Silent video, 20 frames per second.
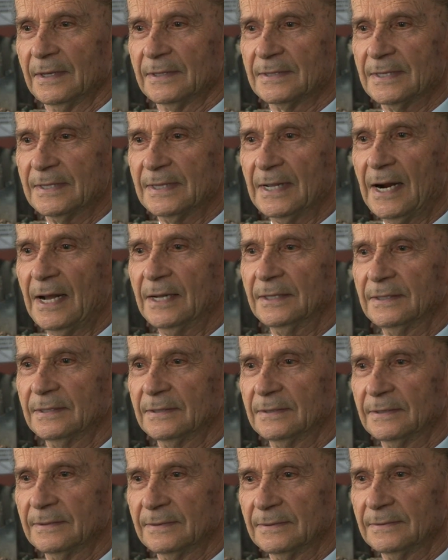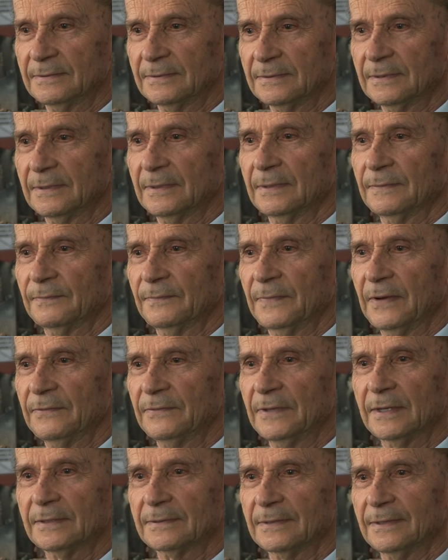strat, to
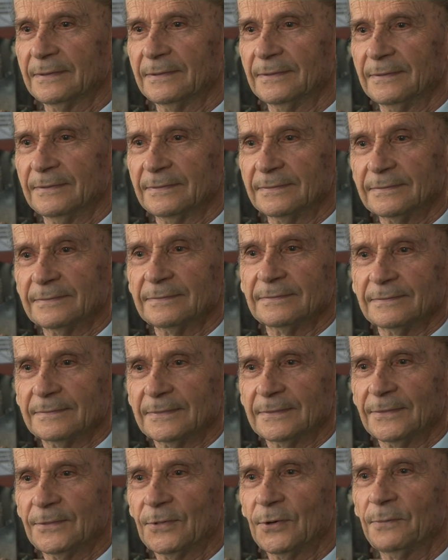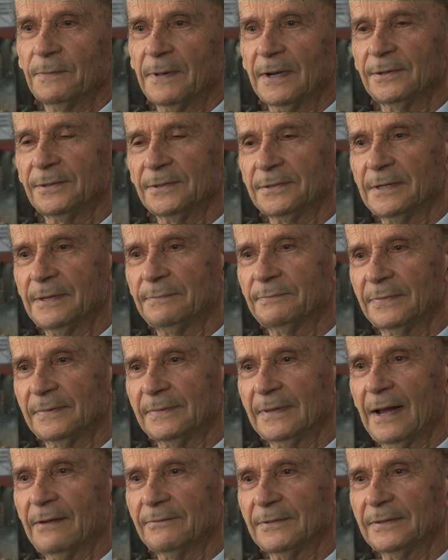pewna grupa ludzi
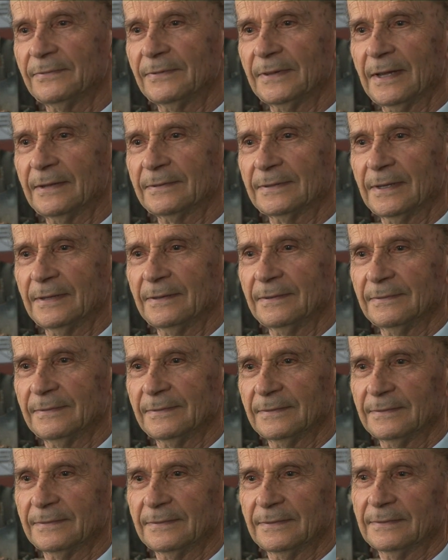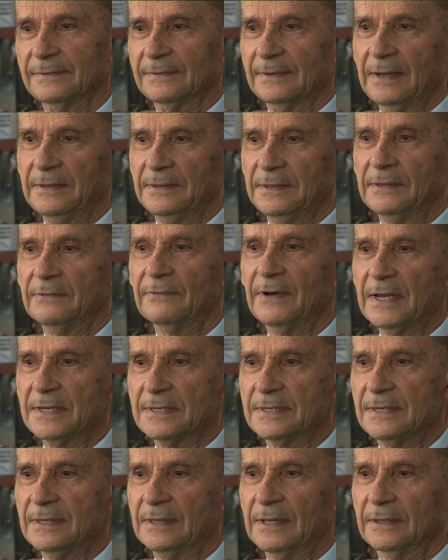nawet w takiej
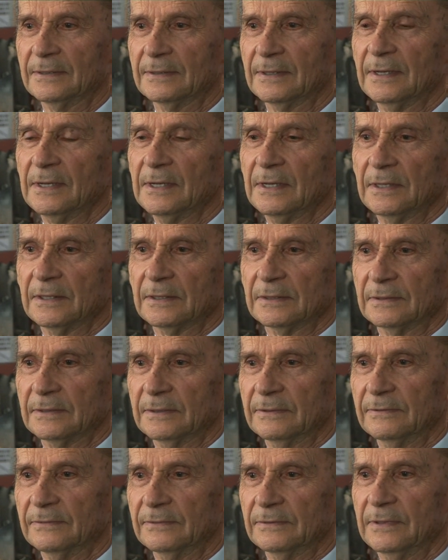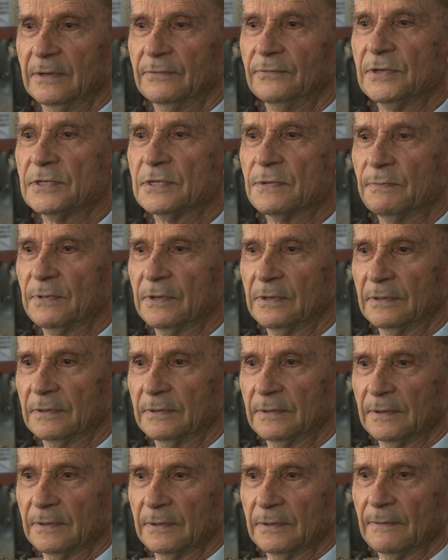inwazji na y, te wyspy
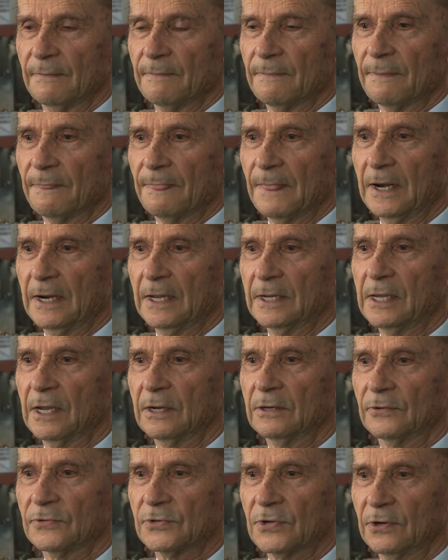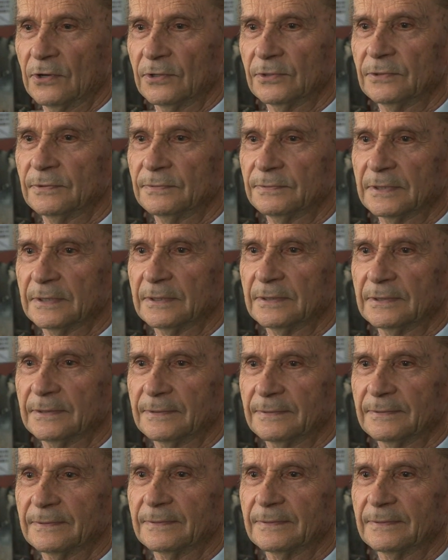Dalekiego Wschodu, przecież